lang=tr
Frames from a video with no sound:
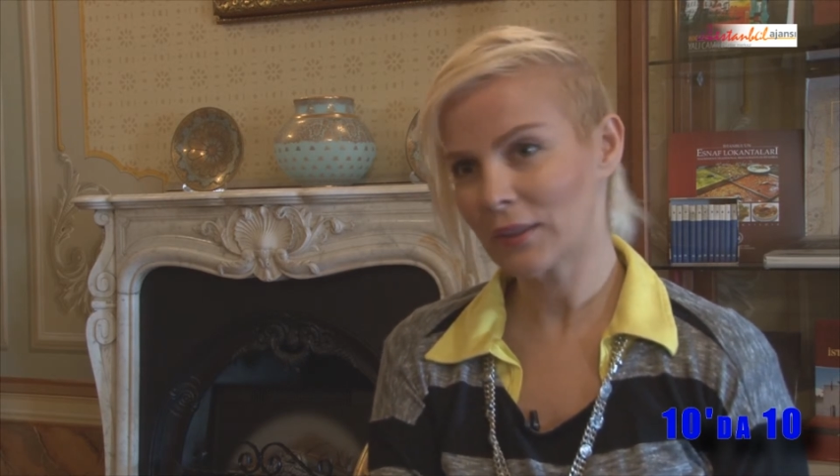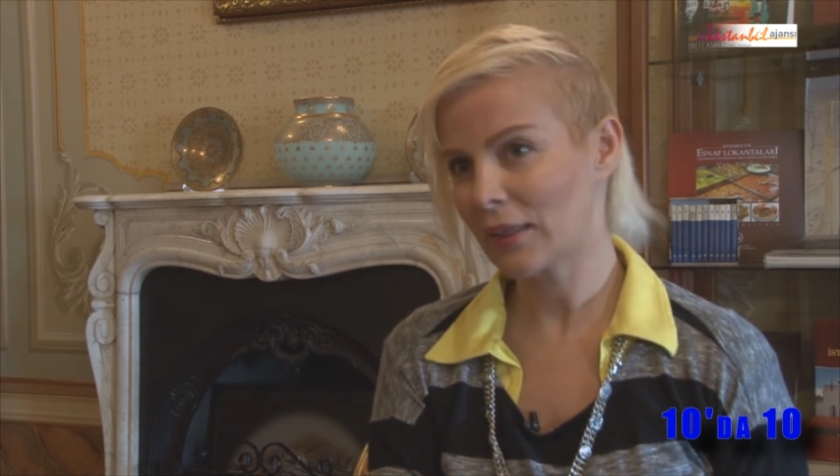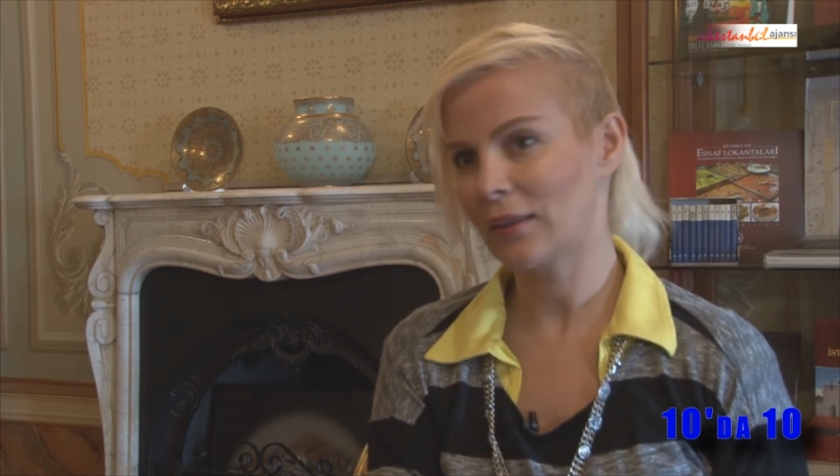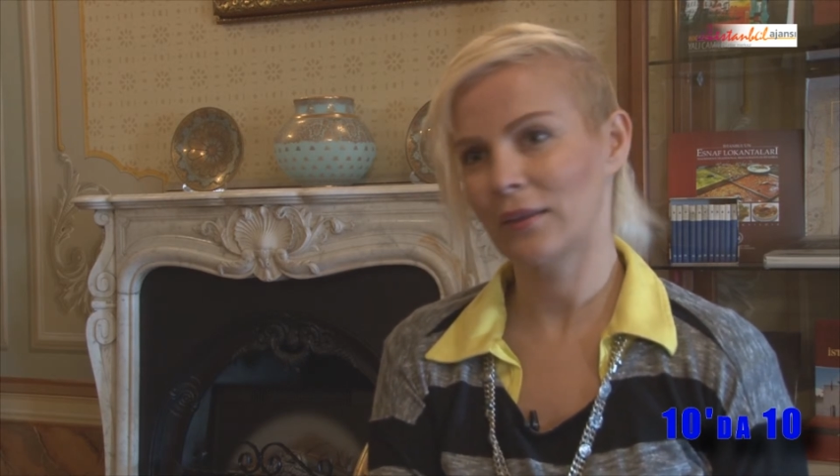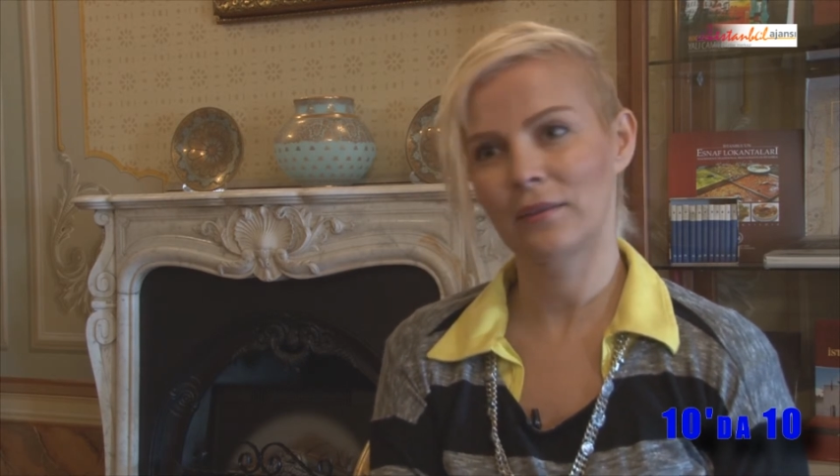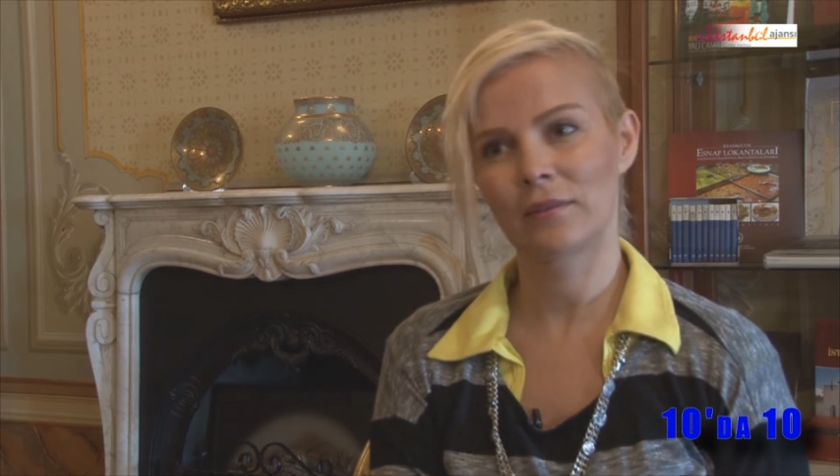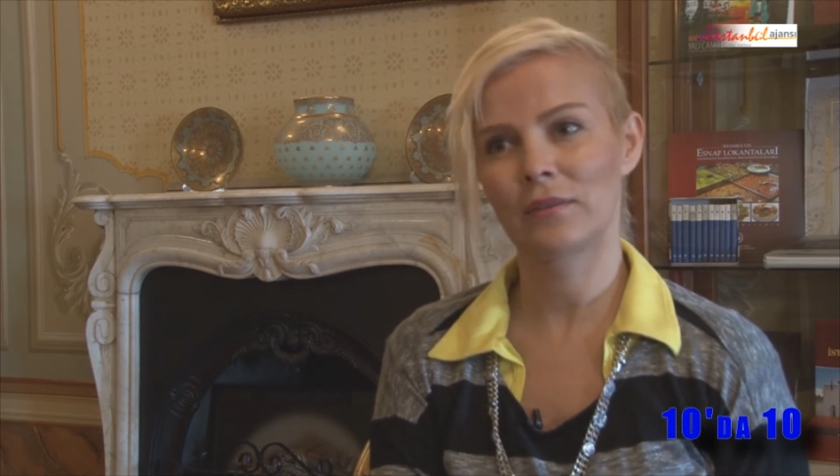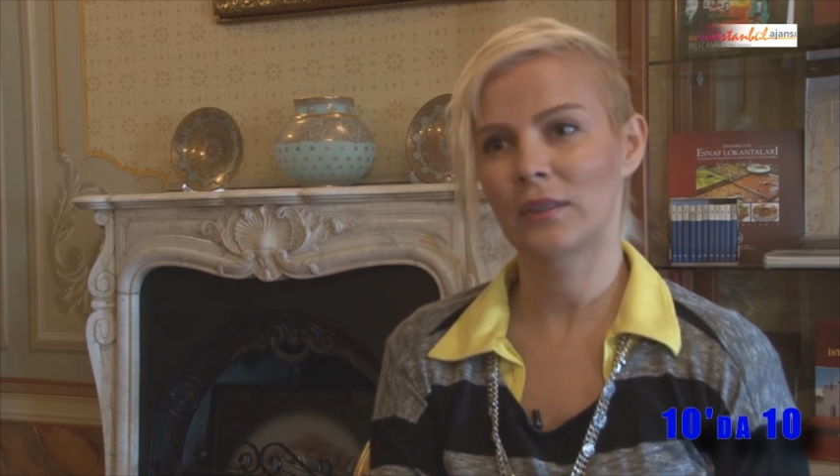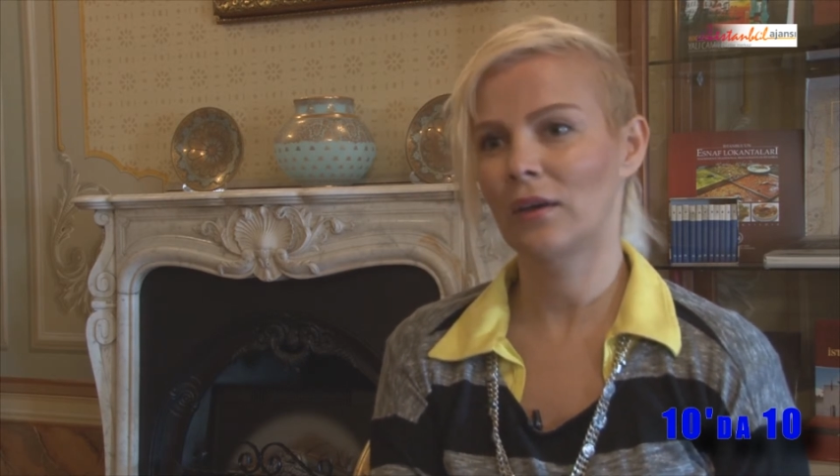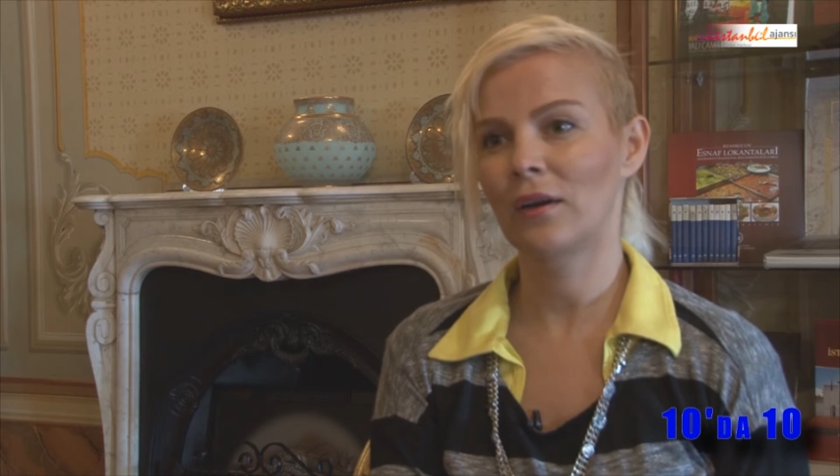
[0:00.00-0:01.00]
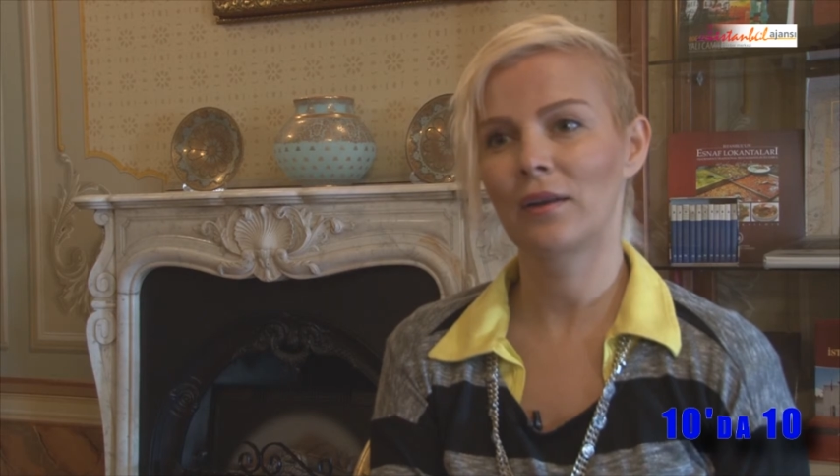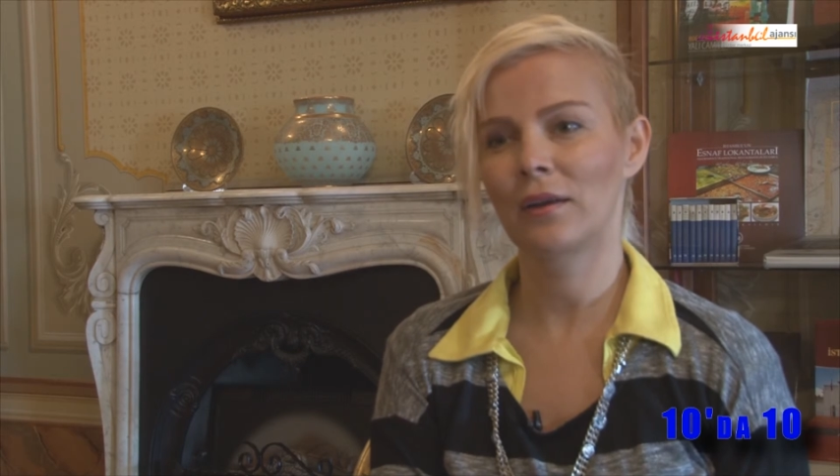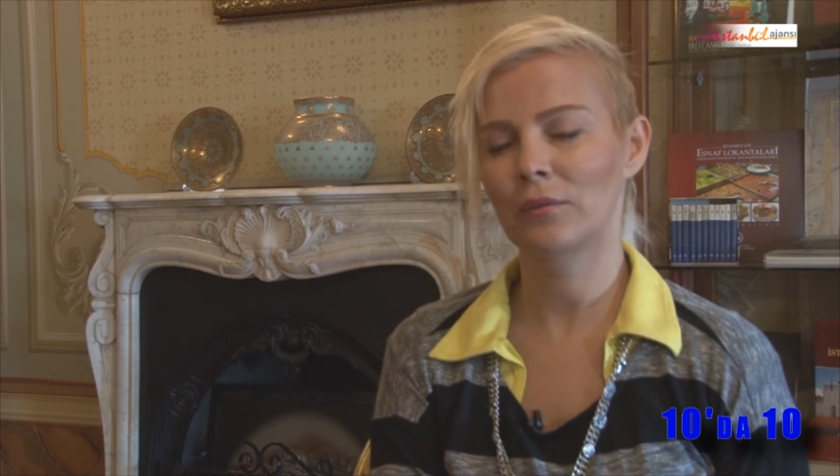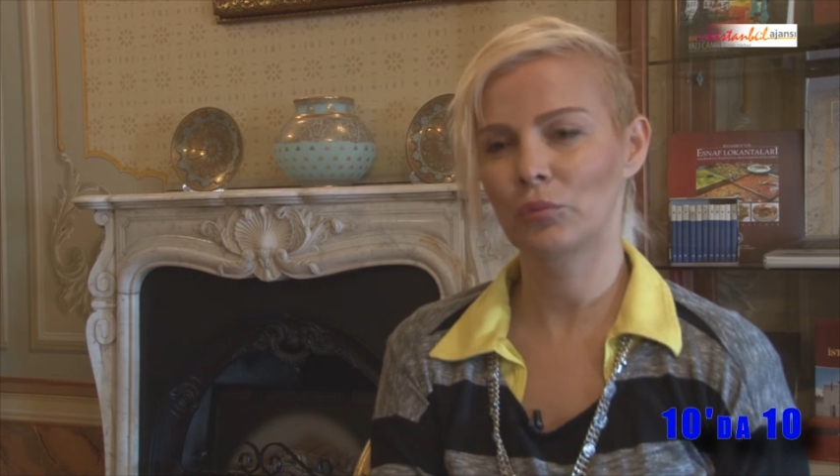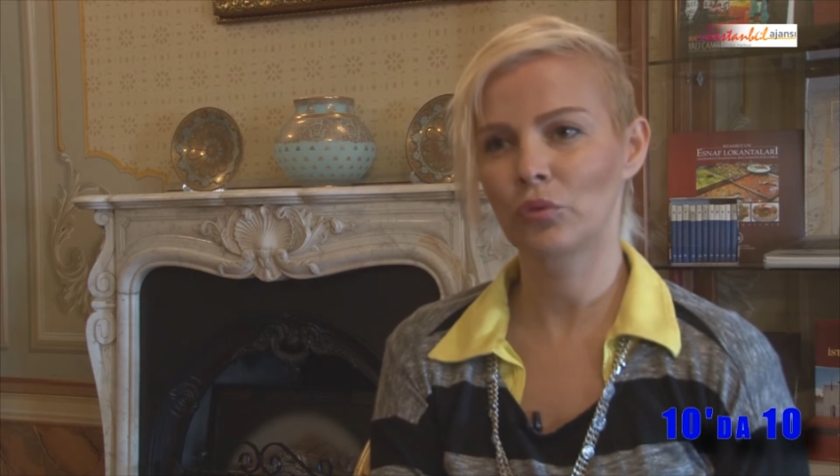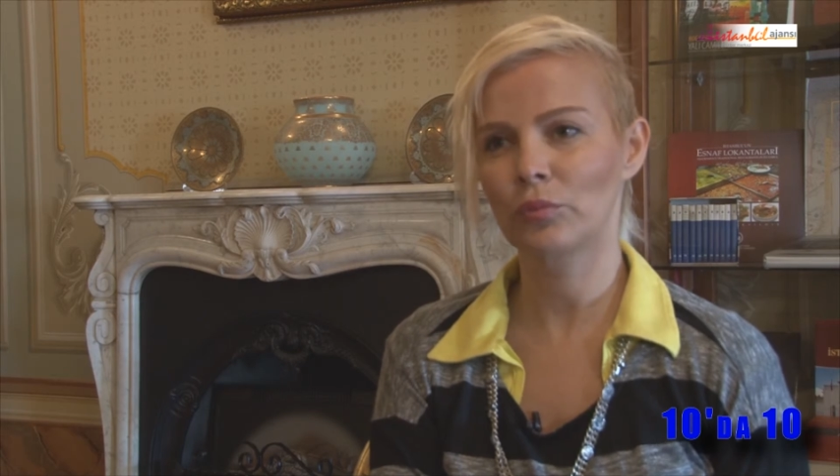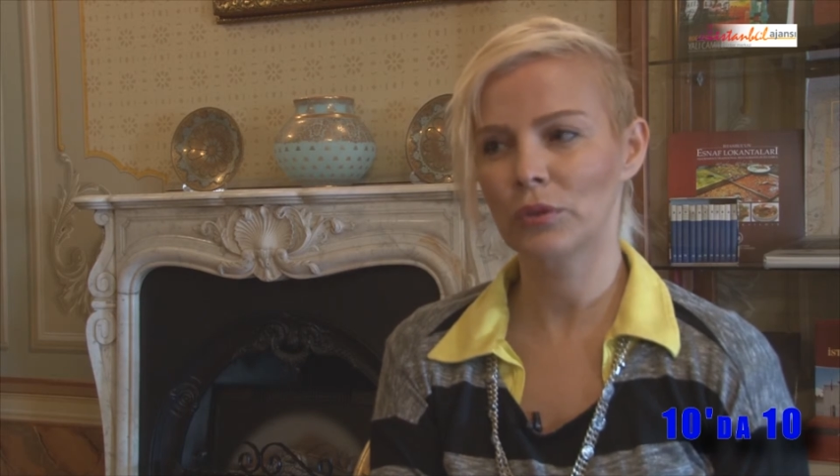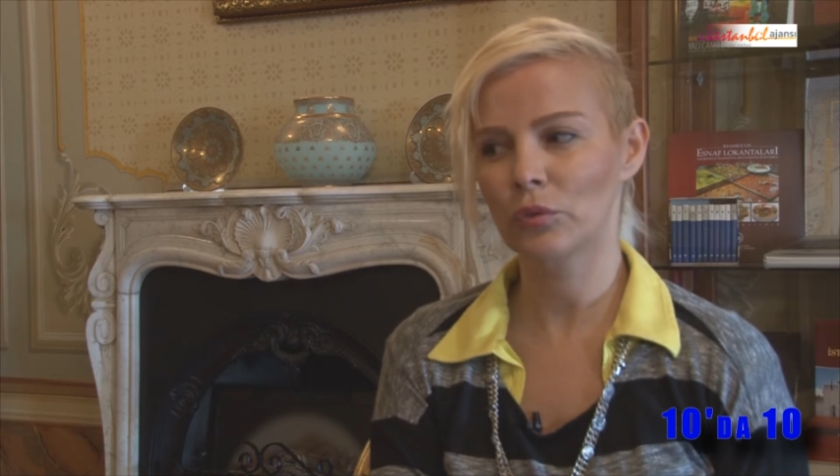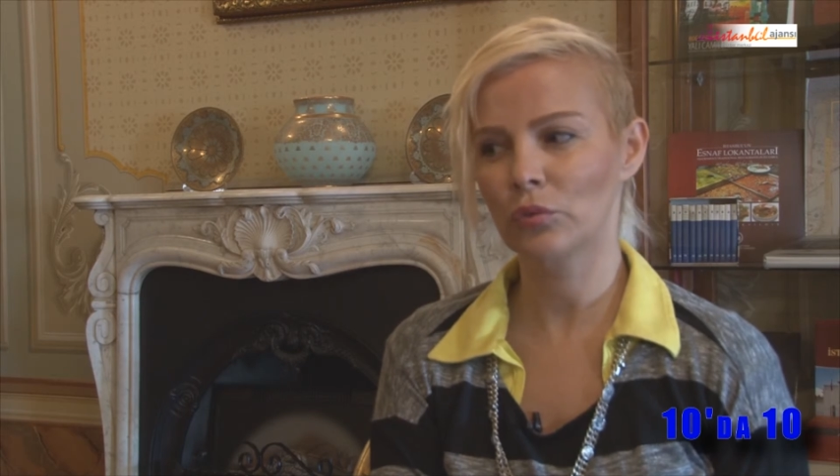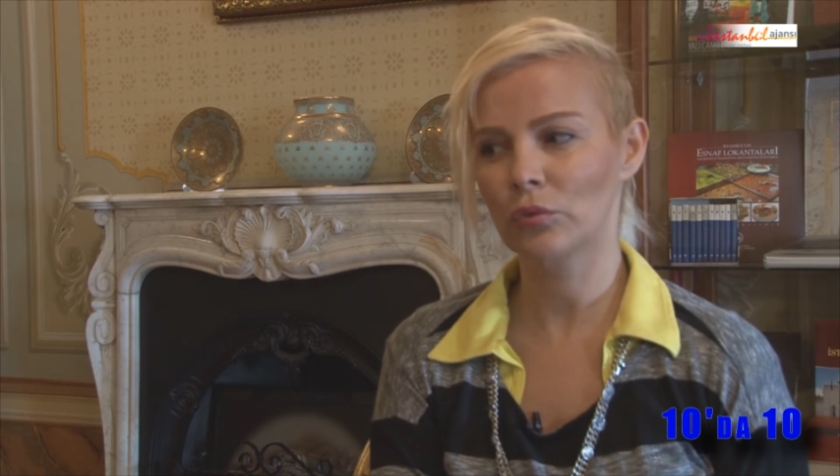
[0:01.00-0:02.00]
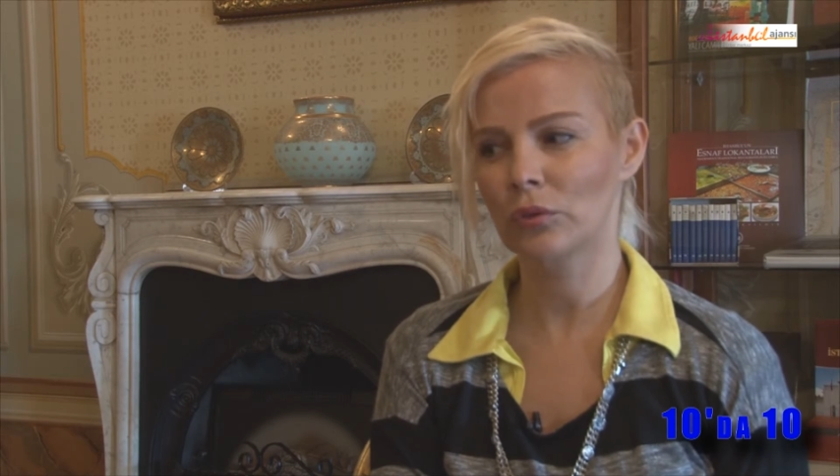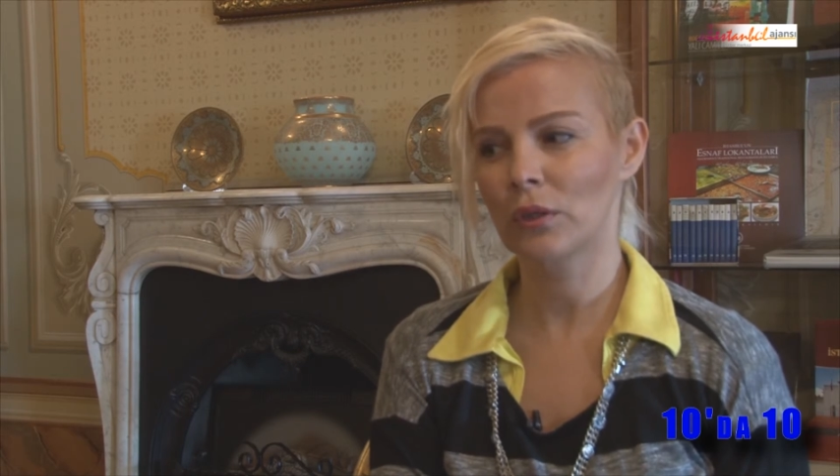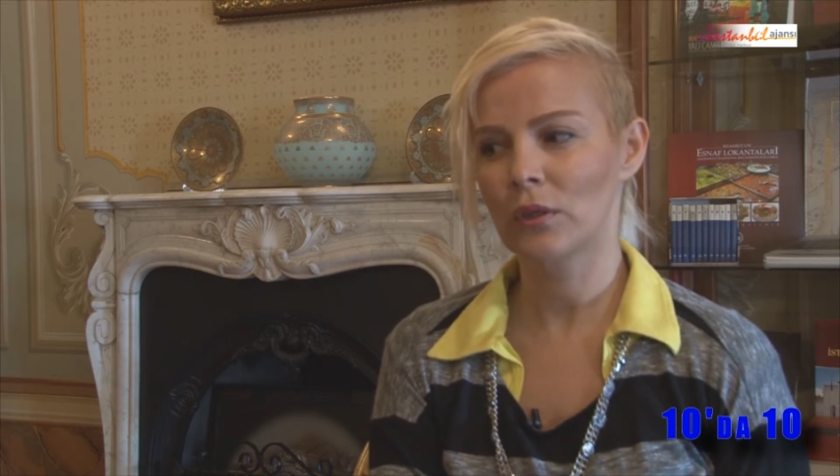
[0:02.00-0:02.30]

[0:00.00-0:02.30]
gene ve hala büyük bir sorun.